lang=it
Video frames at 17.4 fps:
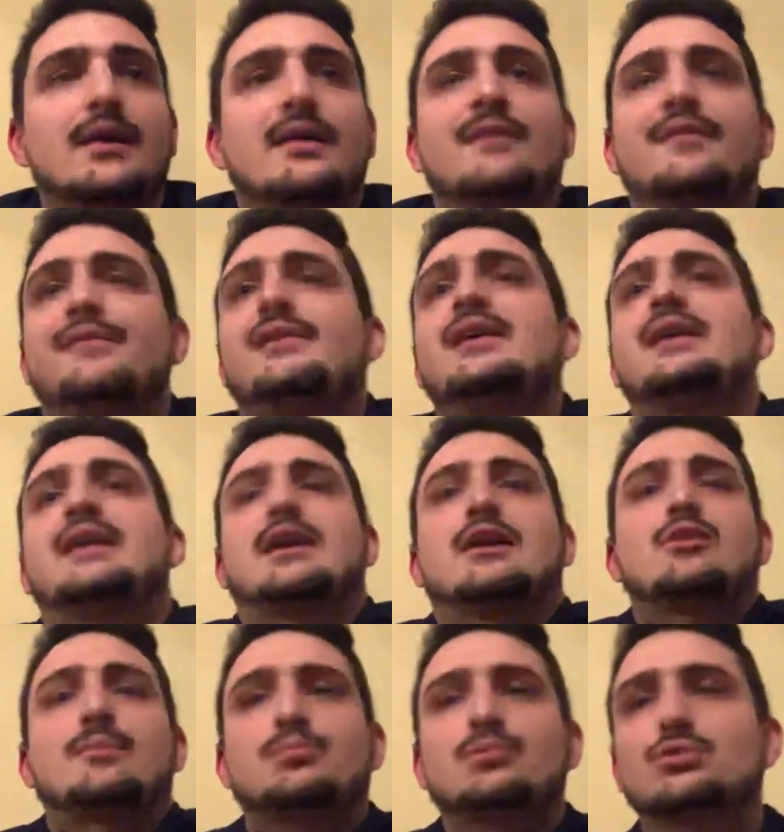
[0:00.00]
Finché
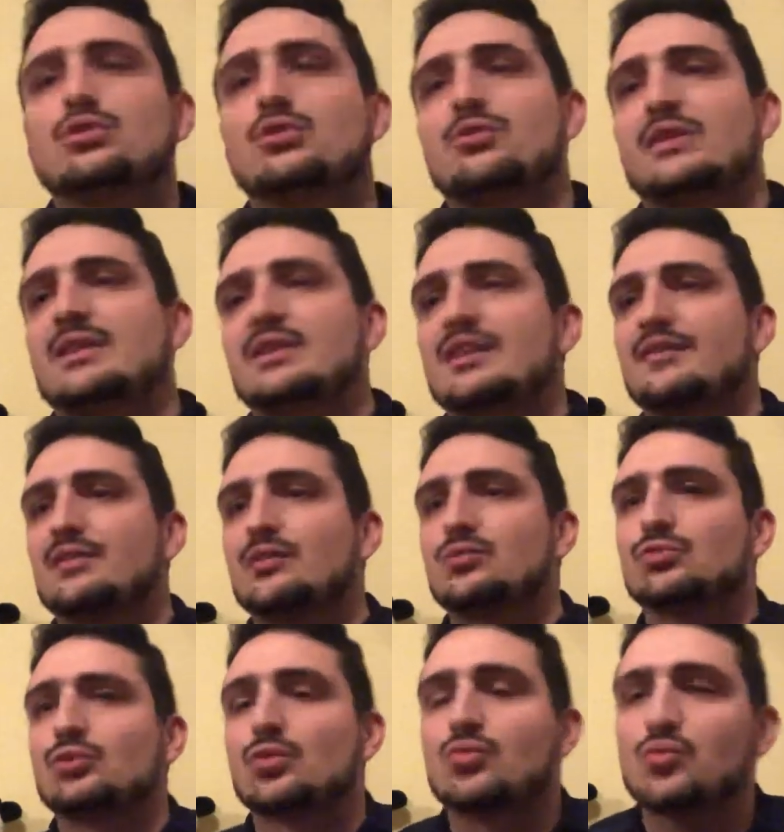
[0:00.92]
no, appunto non è
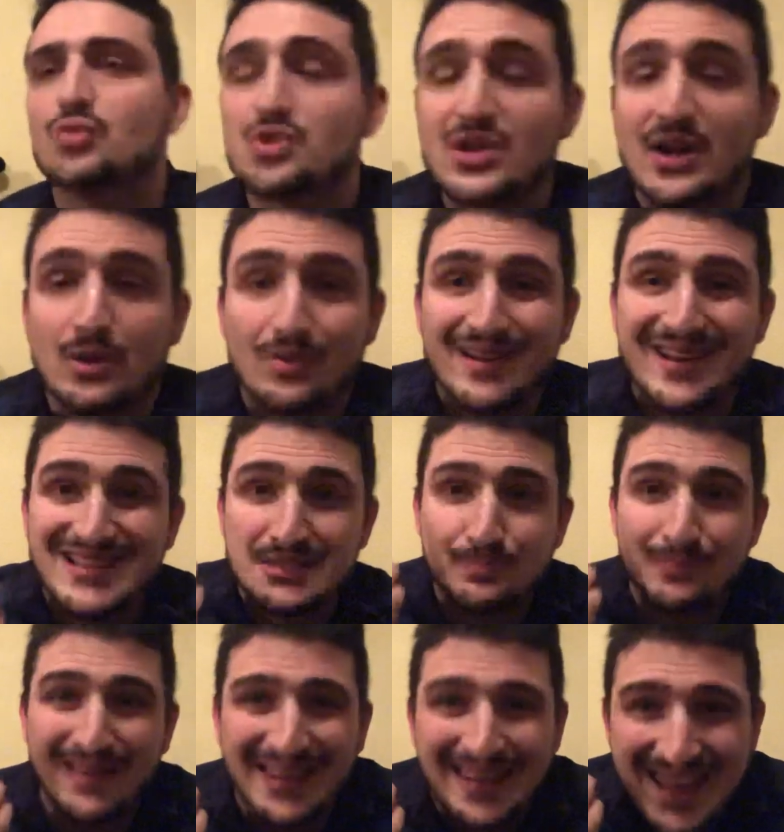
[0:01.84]
intervenuto Cucci a
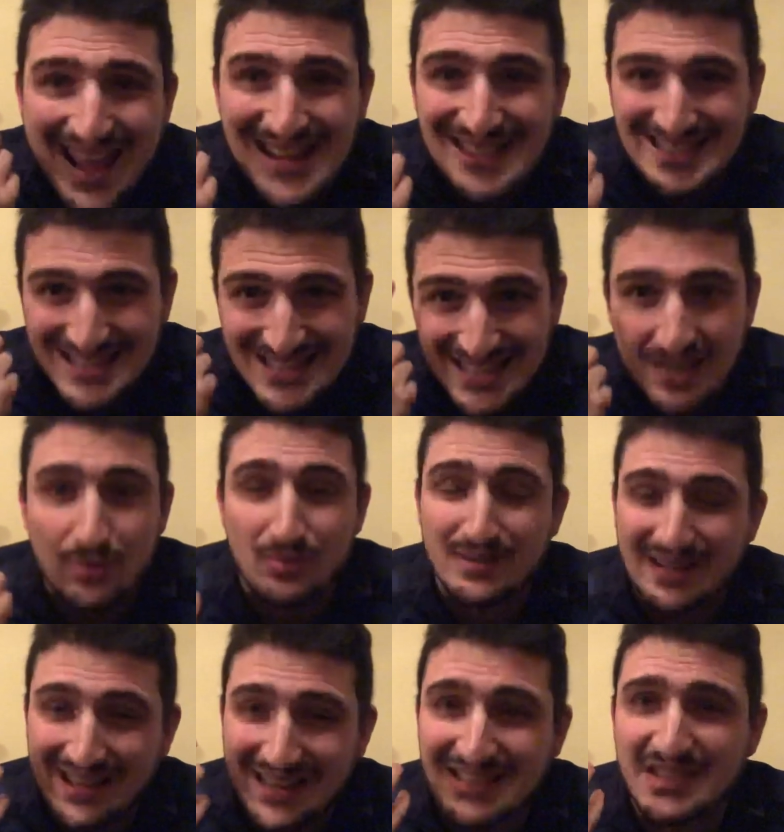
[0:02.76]
quell'esperienza, con
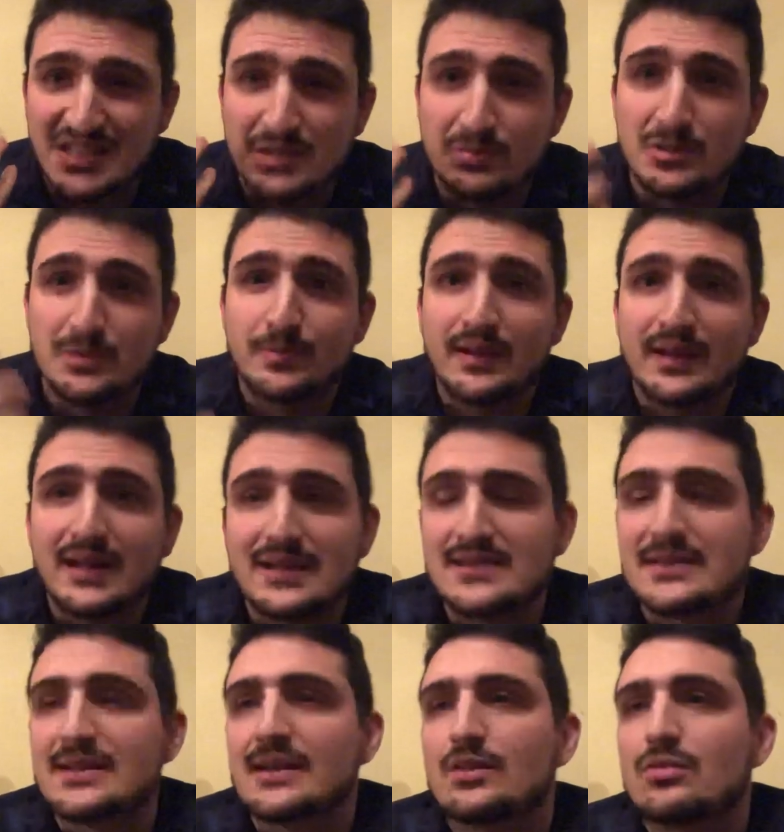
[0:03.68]
una grandissima
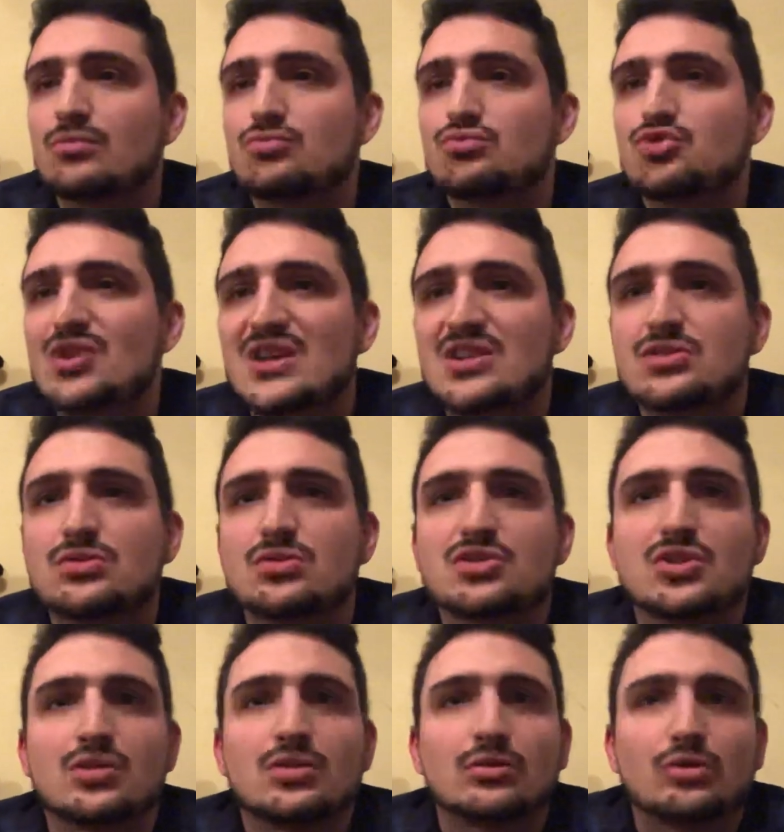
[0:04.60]
esperienza, con un gesto
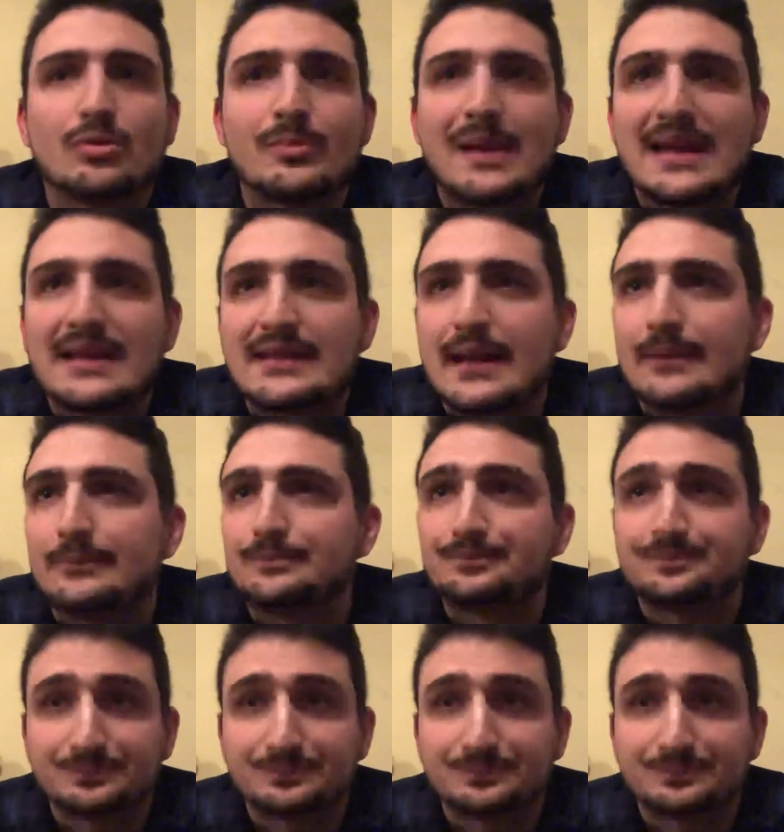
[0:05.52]
secondo me da